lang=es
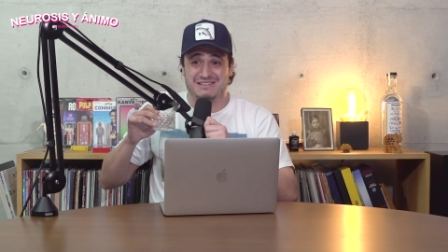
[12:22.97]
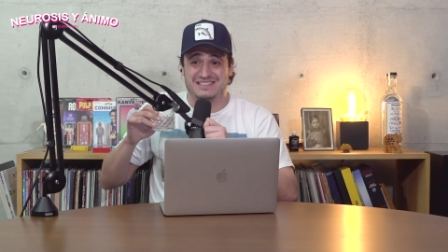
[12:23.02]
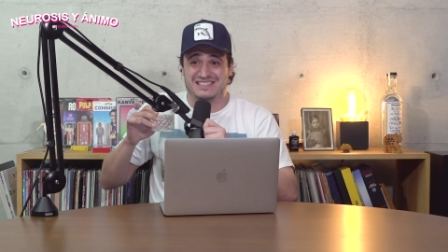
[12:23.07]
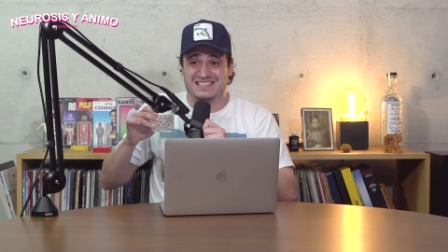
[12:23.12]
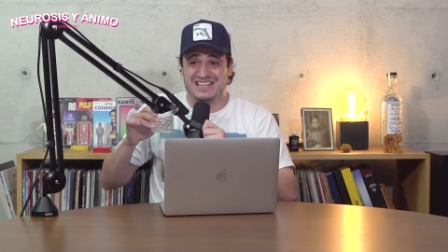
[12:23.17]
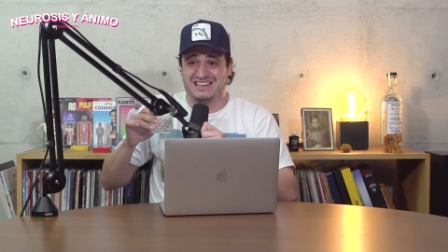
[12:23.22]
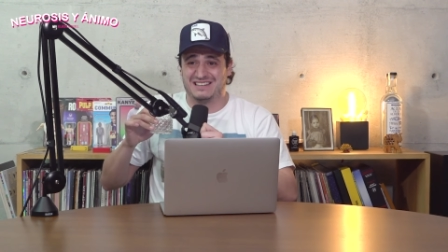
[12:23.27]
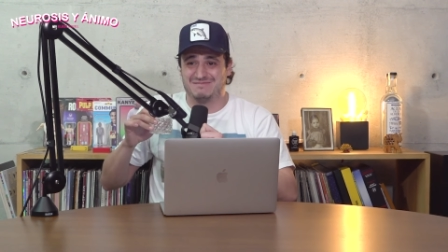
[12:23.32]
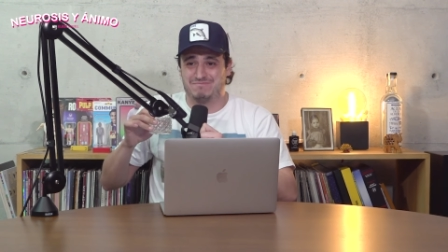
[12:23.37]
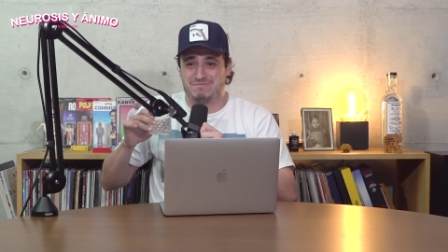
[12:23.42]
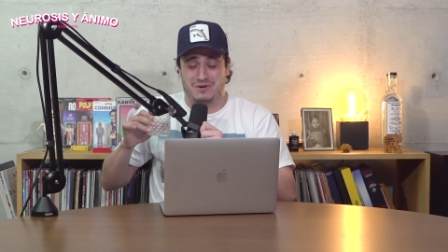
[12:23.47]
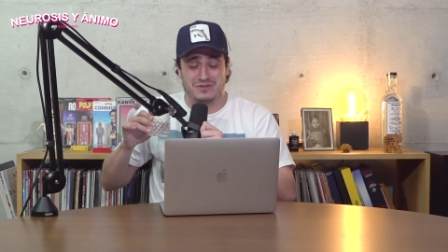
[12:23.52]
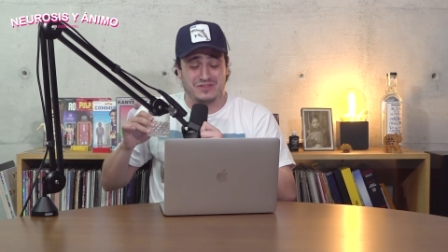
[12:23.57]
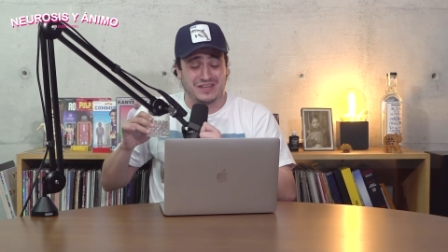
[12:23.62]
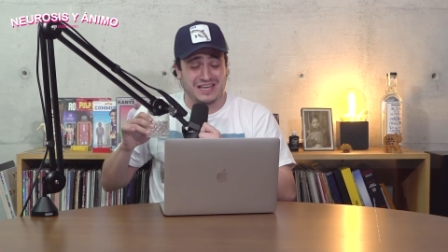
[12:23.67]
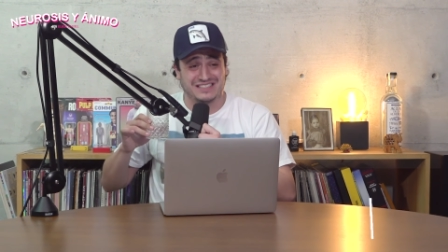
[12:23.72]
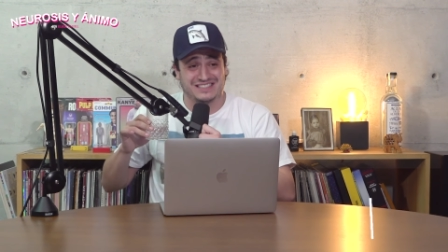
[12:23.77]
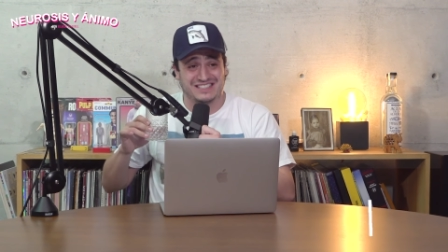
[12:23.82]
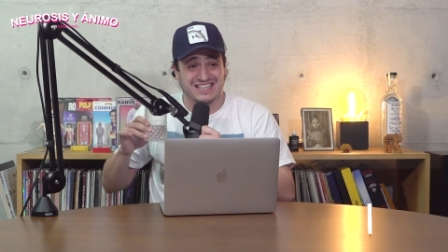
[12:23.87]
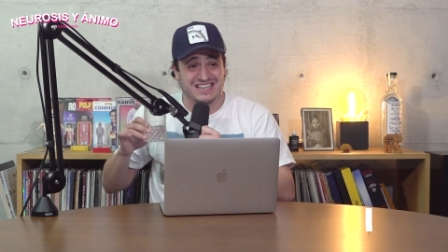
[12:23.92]
este
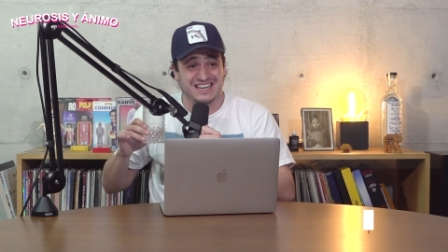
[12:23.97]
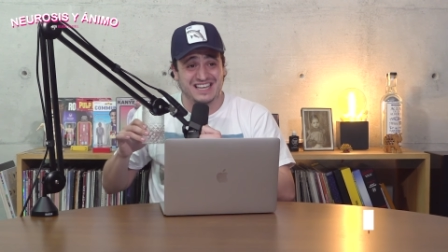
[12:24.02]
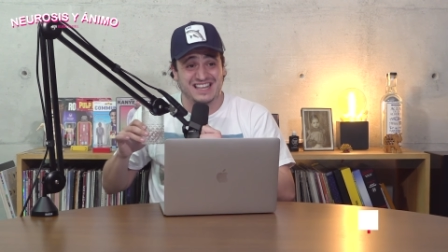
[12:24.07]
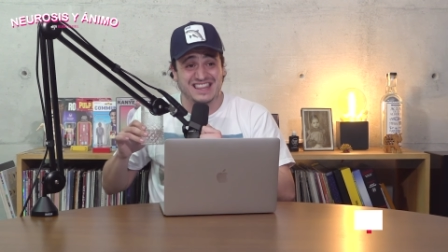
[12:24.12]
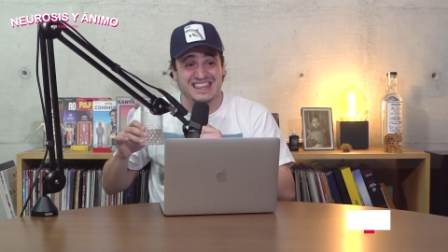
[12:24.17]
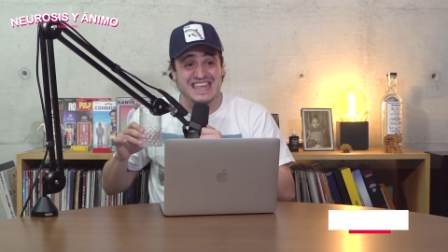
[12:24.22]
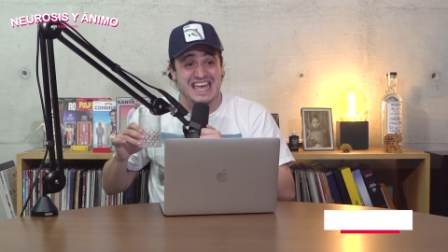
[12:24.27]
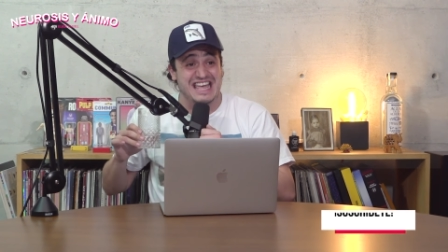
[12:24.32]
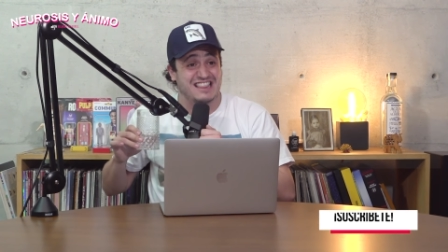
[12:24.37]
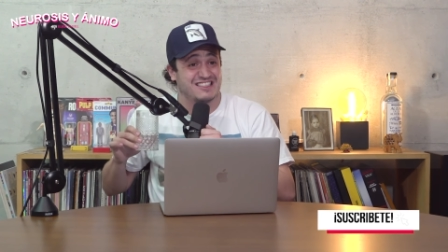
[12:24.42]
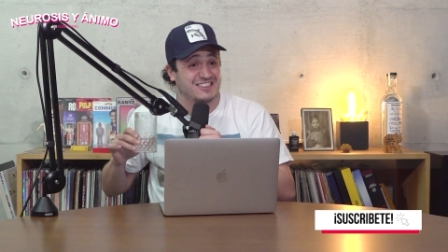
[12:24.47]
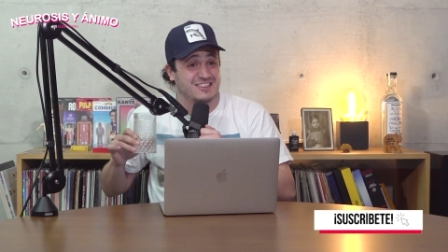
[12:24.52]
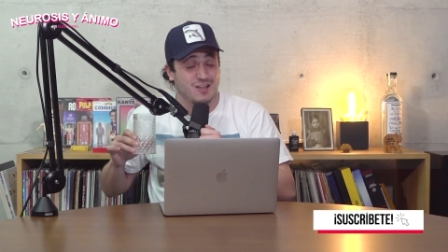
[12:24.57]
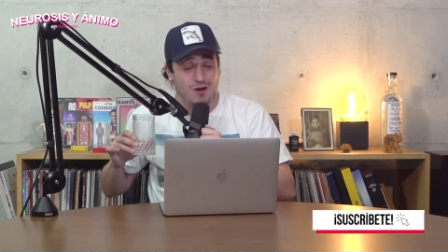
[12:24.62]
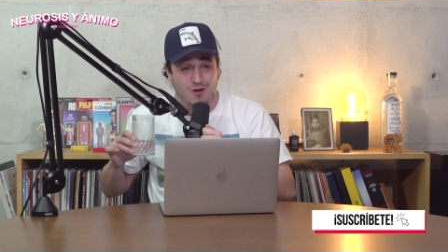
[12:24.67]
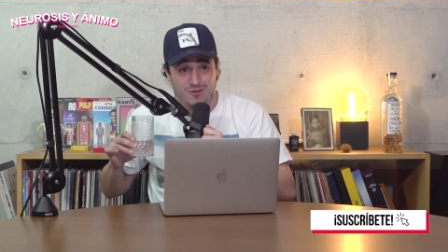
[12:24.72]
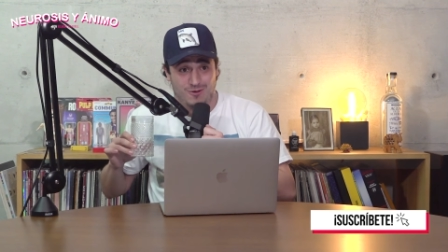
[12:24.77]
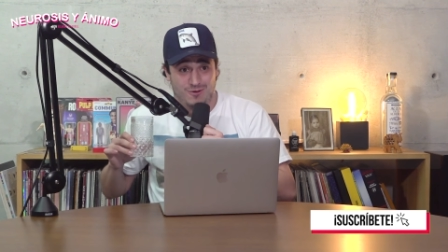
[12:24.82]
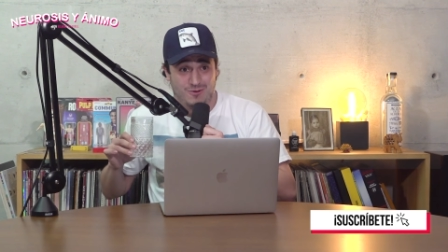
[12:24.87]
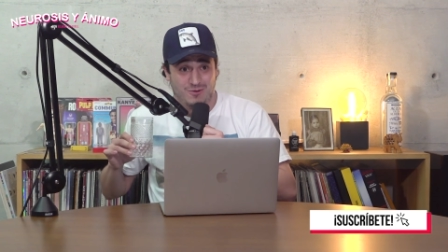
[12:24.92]
podcast tiene de
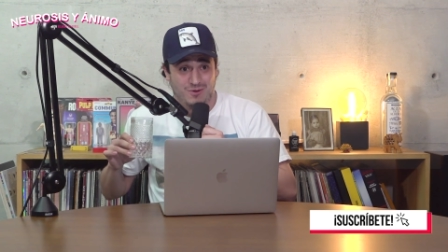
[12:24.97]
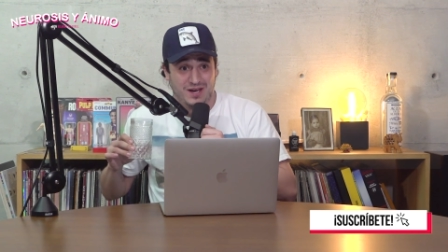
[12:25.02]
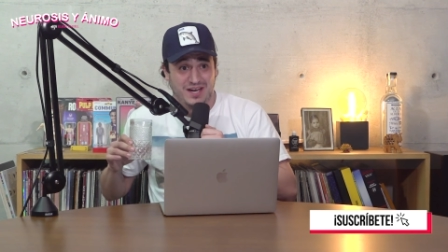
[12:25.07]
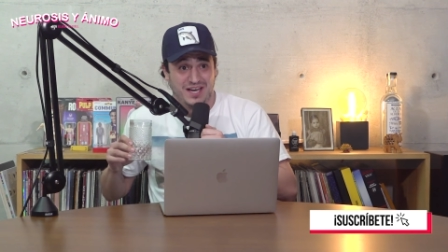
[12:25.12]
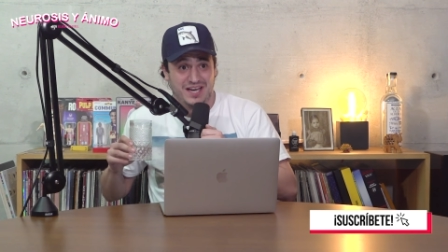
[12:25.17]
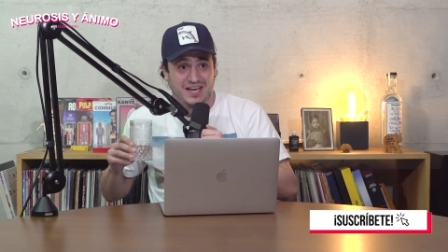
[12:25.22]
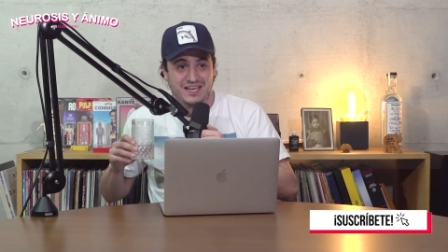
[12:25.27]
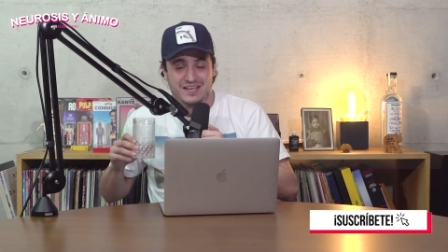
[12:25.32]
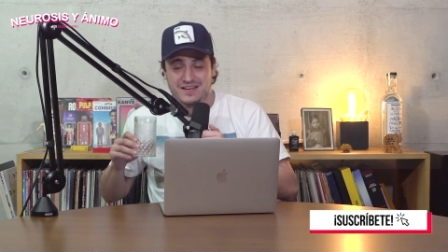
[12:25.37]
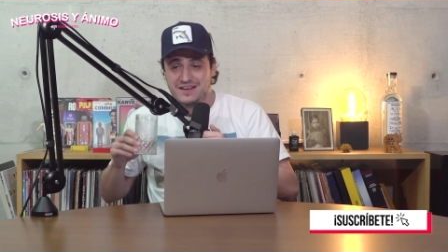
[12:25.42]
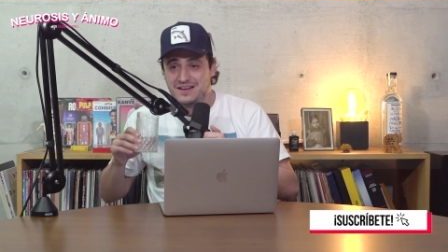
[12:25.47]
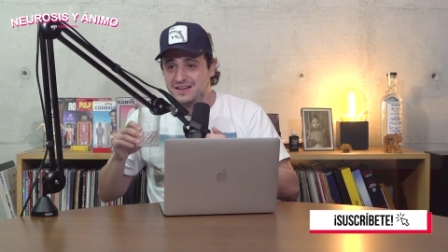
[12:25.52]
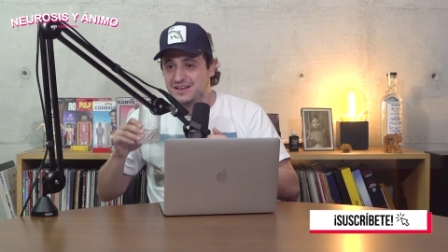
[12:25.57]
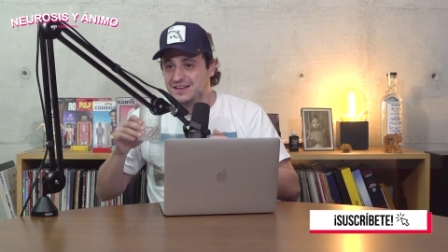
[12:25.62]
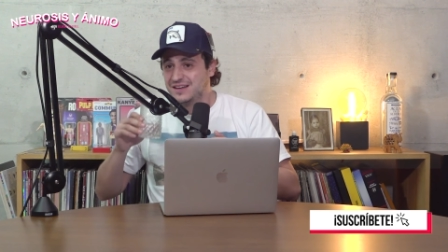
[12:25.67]
todo, güey.